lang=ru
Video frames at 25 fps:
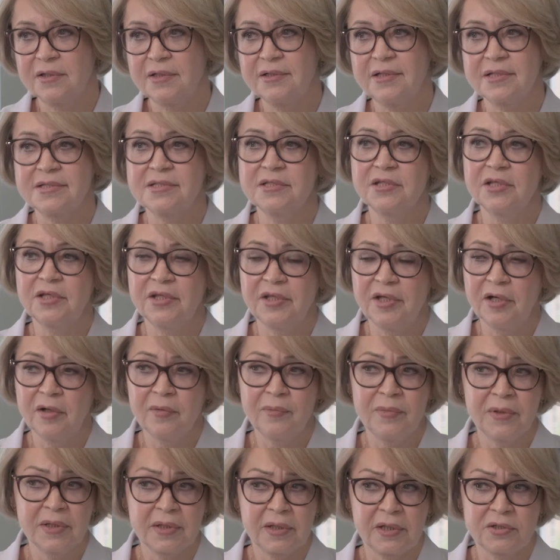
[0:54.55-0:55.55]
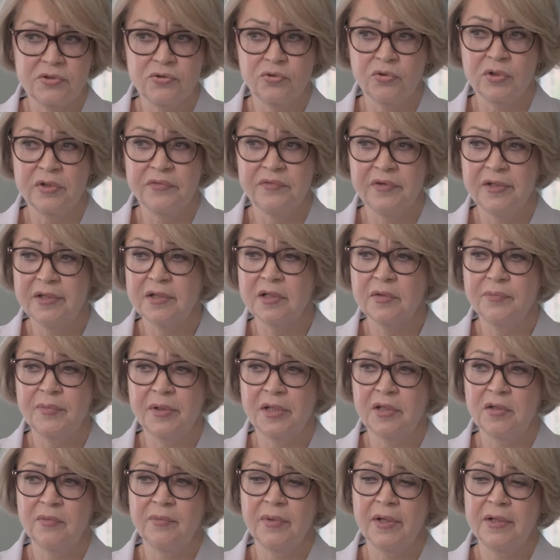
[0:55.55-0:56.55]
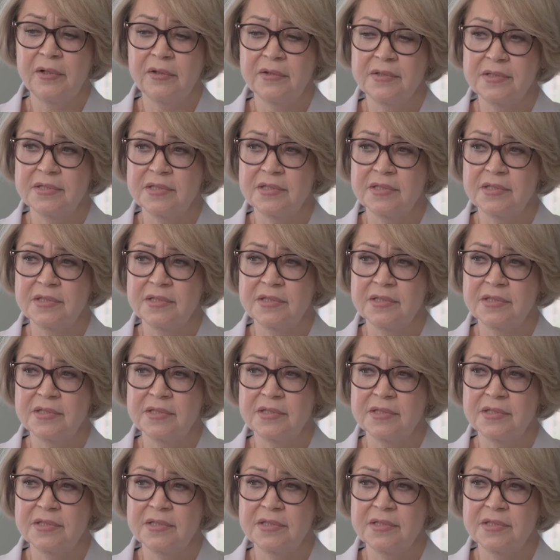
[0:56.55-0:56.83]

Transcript: глазных яблок, отек век принимают